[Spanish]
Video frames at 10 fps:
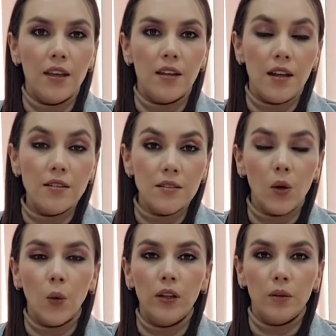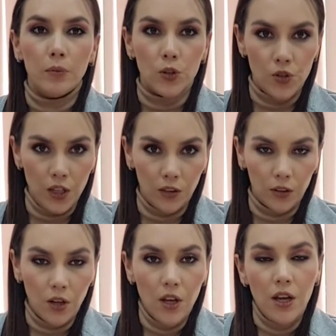es del 50%.